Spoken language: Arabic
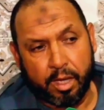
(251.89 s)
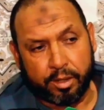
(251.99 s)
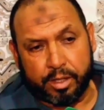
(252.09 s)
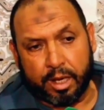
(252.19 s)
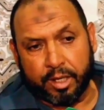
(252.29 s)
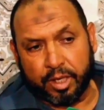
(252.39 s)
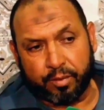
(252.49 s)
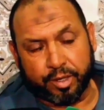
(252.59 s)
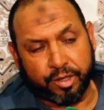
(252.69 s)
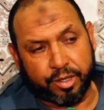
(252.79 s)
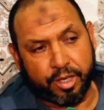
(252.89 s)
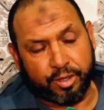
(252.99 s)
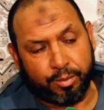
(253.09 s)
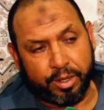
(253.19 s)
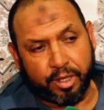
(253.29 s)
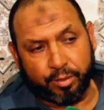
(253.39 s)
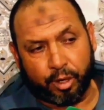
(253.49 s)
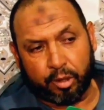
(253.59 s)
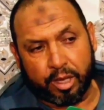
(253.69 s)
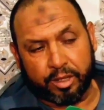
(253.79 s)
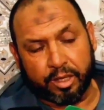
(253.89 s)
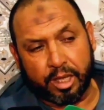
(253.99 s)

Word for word: ديالي 076 37